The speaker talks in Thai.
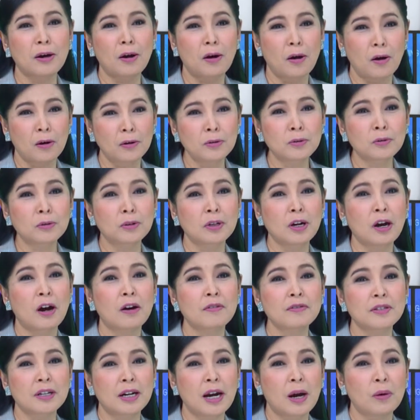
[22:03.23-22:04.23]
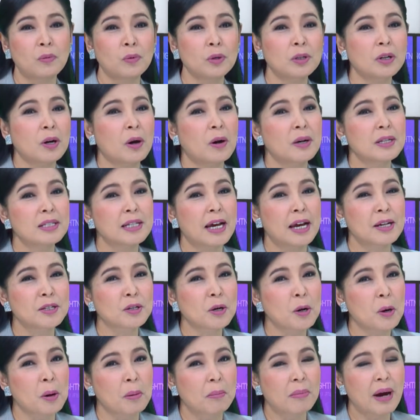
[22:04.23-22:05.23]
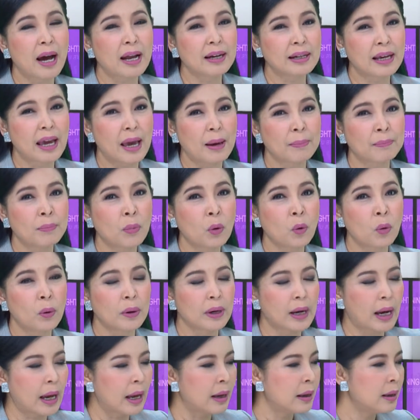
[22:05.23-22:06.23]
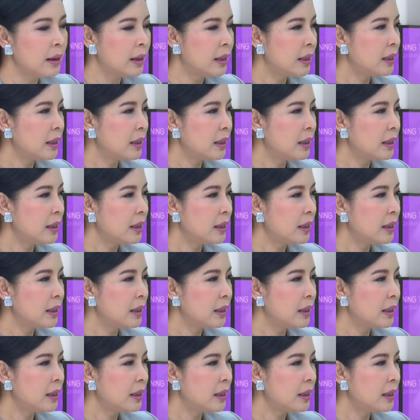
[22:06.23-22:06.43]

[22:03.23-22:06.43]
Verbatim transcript: ของคุณกอล์ฟสราวุธ ก้อใจเจ้าของบ้านแกะปูนะคะ